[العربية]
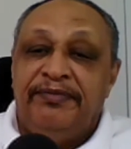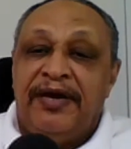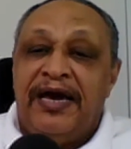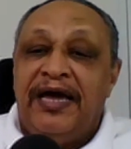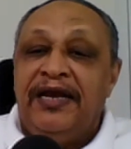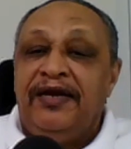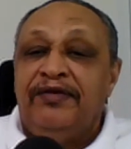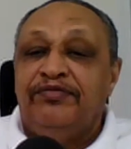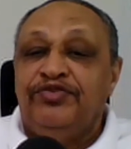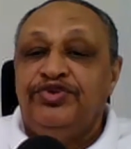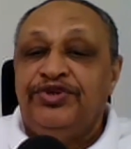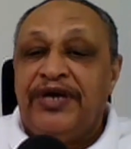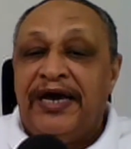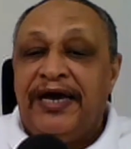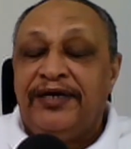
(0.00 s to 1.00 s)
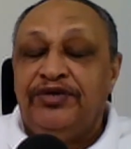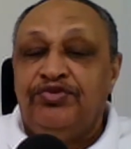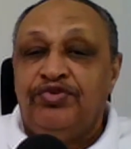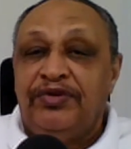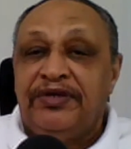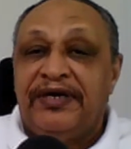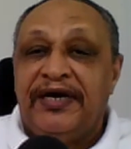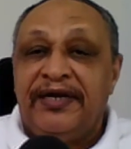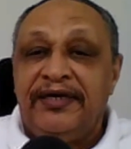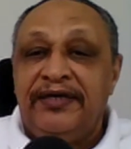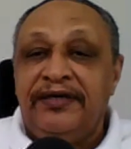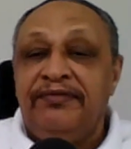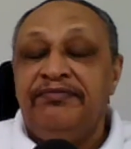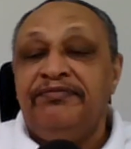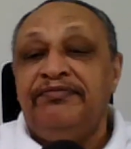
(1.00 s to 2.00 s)
المشاهد
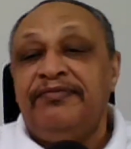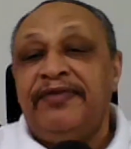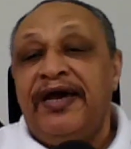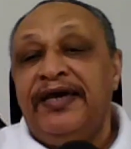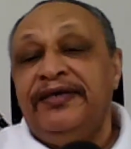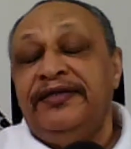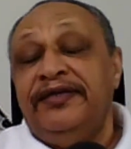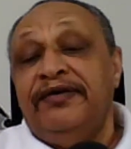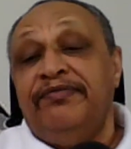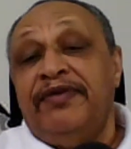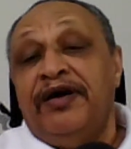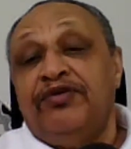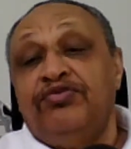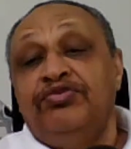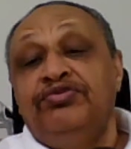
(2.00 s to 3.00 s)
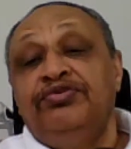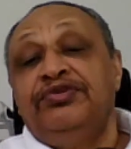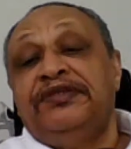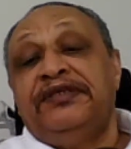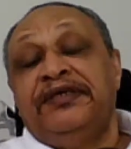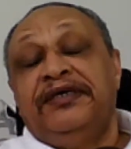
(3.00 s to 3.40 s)
الكريم أينما كنت